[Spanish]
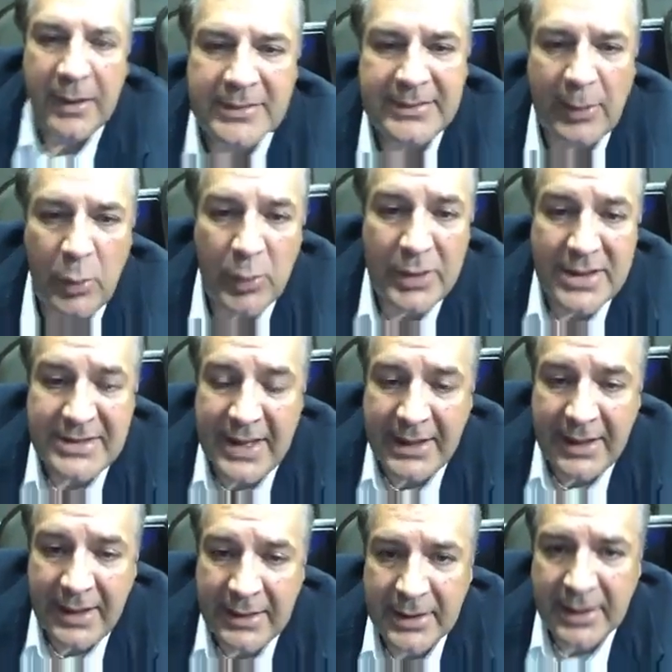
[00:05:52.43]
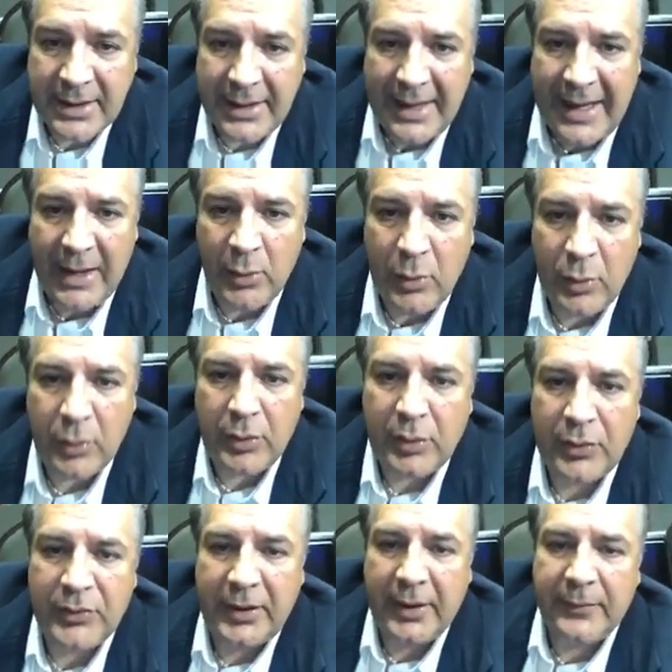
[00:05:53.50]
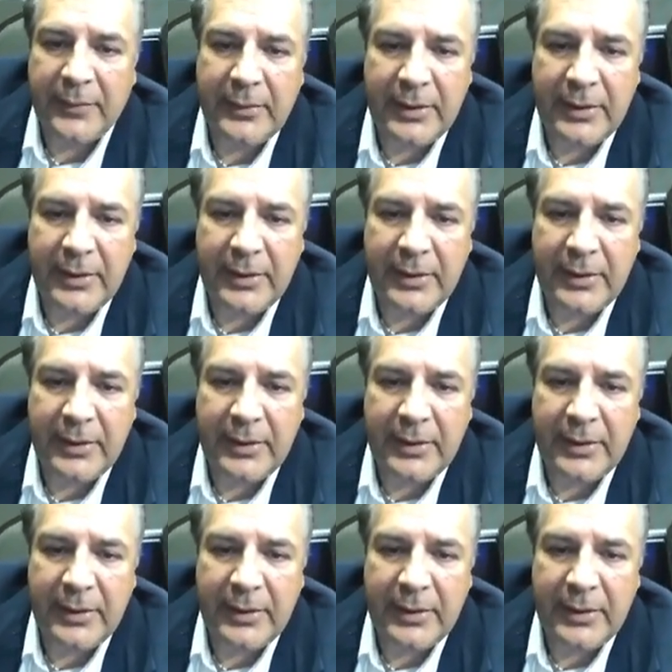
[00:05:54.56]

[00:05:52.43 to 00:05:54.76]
Saludos desde Allende, claro, Rosa.